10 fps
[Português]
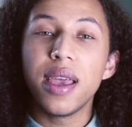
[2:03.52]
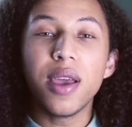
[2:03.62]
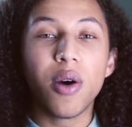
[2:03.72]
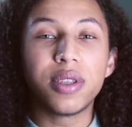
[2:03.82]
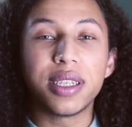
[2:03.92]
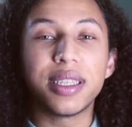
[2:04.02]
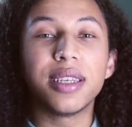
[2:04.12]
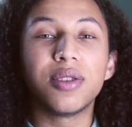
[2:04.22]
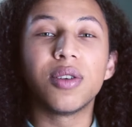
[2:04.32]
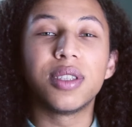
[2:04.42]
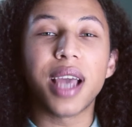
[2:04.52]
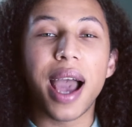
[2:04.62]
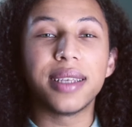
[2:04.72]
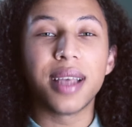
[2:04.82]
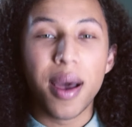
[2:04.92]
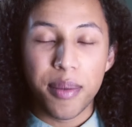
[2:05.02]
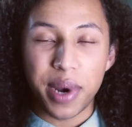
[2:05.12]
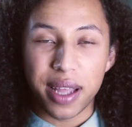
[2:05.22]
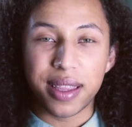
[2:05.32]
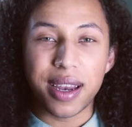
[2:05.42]
e outras redes sociais
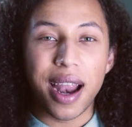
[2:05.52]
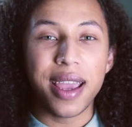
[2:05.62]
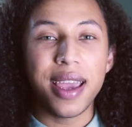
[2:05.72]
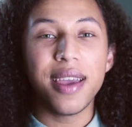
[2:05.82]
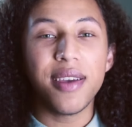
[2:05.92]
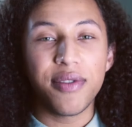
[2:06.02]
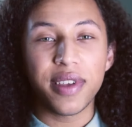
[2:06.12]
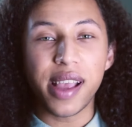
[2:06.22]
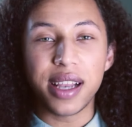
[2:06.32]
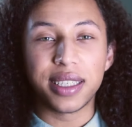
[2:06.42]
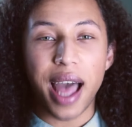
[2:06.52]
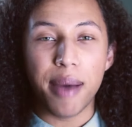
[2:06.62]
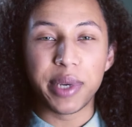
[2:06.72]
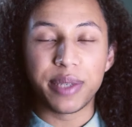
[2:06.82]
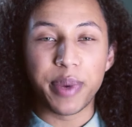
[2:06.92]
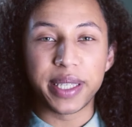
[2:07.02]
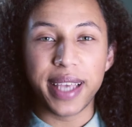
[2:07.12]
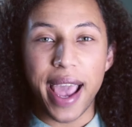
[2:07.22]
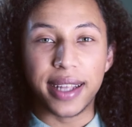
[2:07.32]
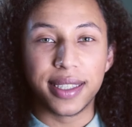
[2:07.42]
para atrair e fidelizar mais
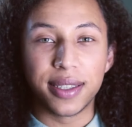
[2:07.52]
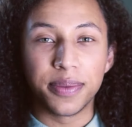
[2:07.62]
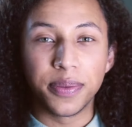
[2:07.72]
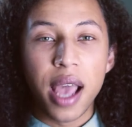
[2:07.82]
pacientes.